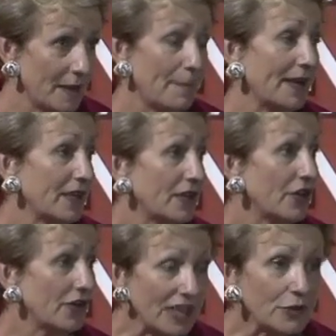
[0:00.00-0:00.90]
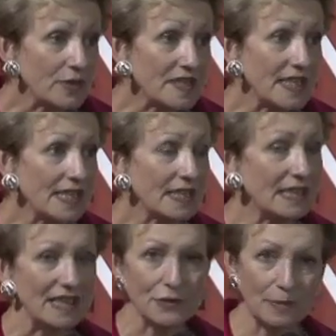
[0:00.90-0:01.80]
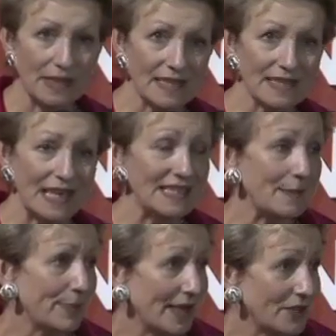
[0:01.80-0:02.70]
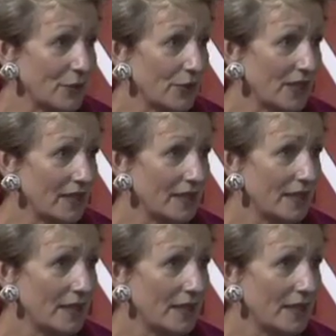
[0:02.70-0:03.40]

para reducir la subida de la temperatura,